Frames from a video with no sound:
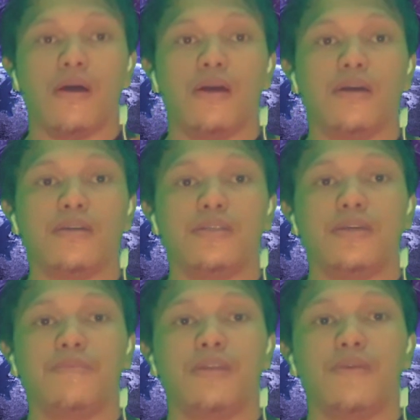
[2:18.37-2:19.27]

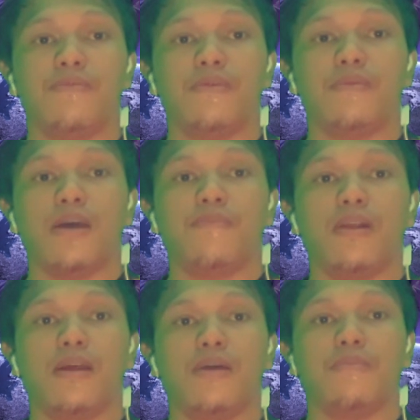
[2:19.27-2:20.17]
RLG TV,
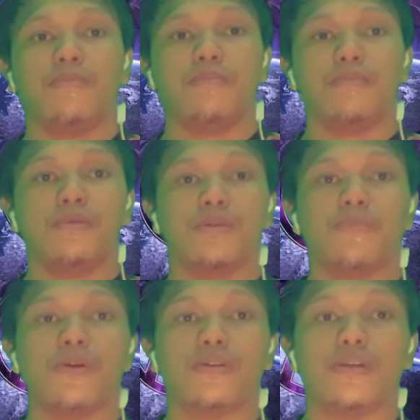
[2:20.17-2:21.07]
FLM
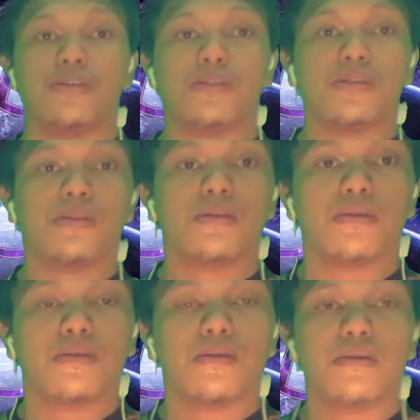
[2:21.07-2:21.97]
supporters.
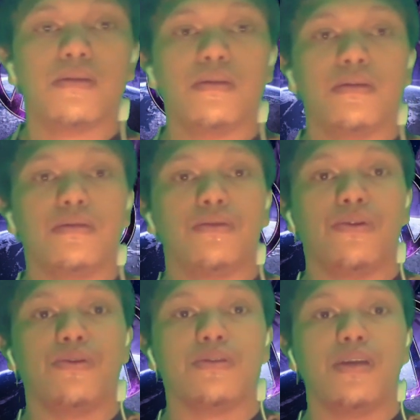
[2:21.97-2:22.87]

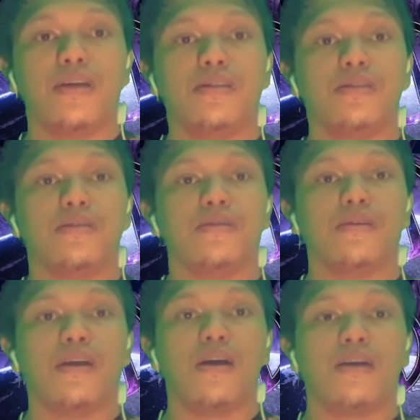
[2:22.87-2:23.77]
So yun guys,
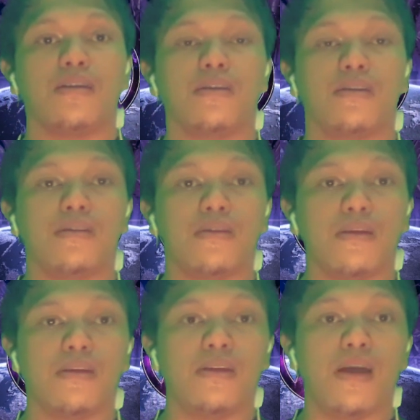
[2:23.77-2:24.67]
ang aking
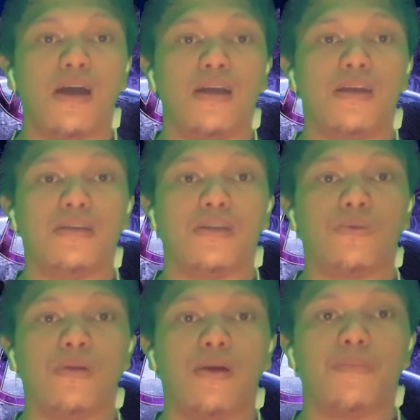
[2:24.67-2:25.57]
inaalay na
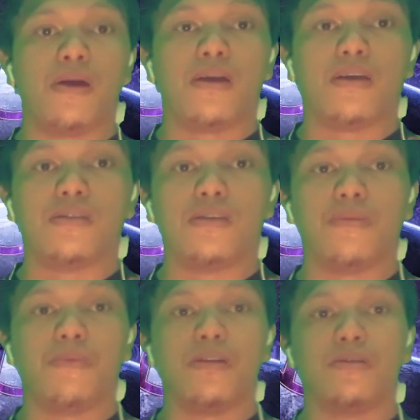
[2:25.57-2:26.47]
tulak para kay
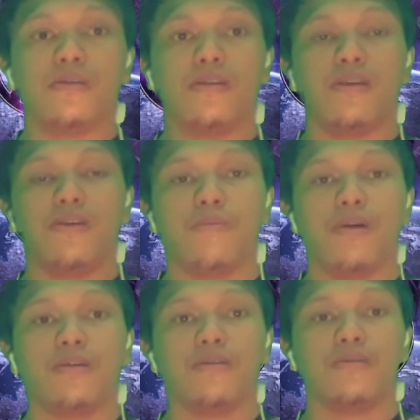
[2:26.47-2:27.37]
Sir Francis Leo
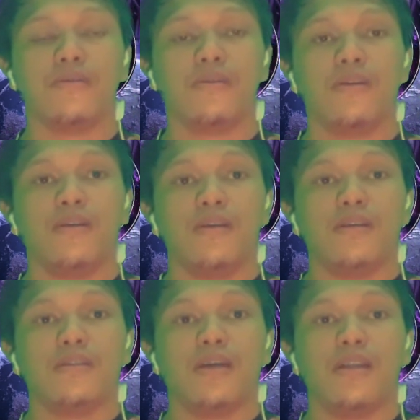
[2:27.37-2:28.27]
Marcos
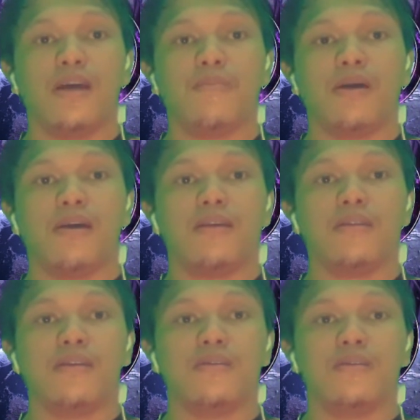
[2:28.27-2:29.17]
sana ay
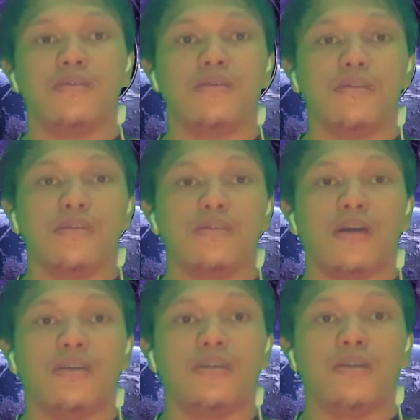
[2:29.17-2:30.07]
makarating sa
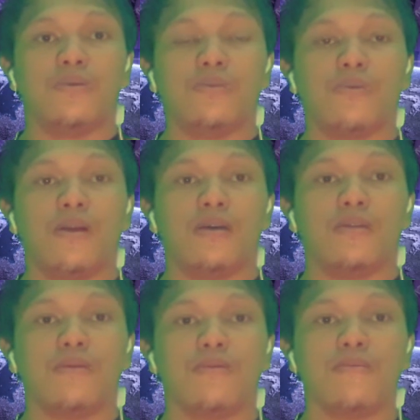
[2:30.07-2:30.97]
kanya itong tulang
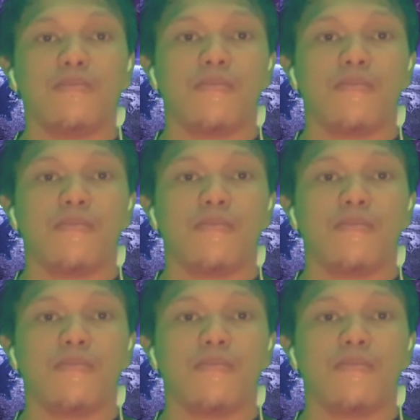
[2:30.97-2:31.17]
ito.